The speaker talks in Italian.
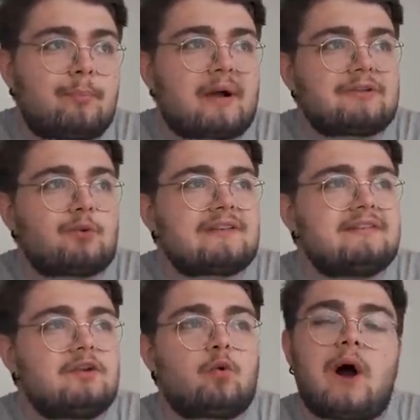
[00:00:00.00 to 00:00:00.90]
ho pagato
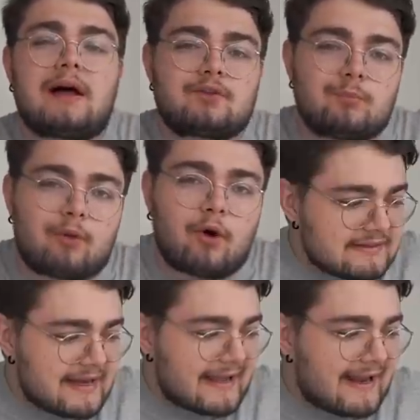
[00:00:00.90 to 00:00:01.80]
quasi il quadruplo
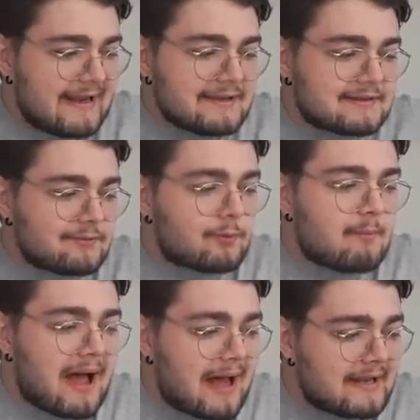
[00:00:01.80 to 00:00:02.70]
delle gallette
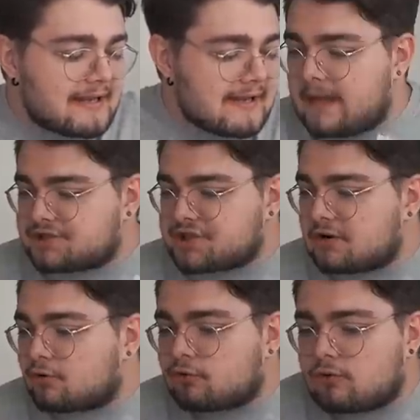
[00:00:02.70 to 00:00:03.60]
normali e
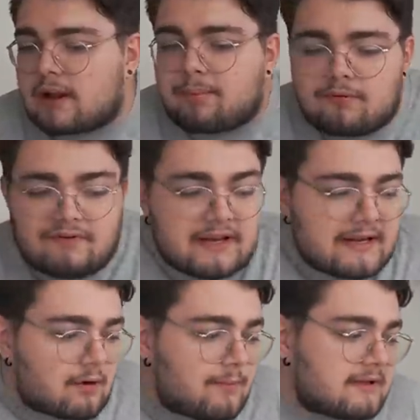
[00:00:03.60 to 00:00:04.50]
c'hanno solo una
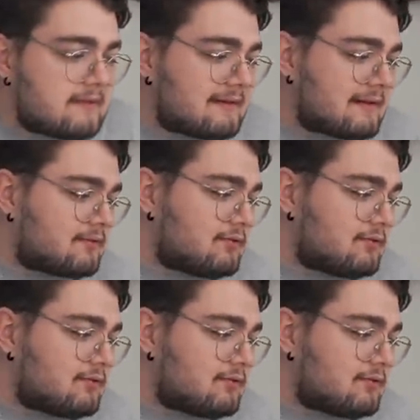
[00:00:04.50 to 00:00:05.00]
polverina aromatizzata